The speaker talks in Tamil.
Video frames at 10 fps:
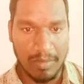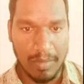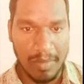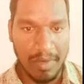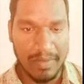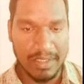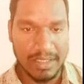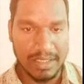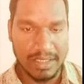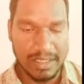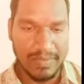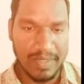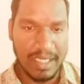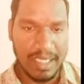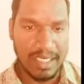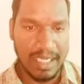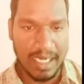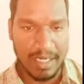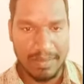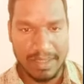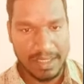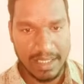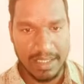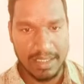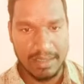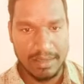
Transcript: தமிழ் மொழி வந்துச்சு சிவனுக்கு எதிராக ஏண்டா பேசுகிறீங்க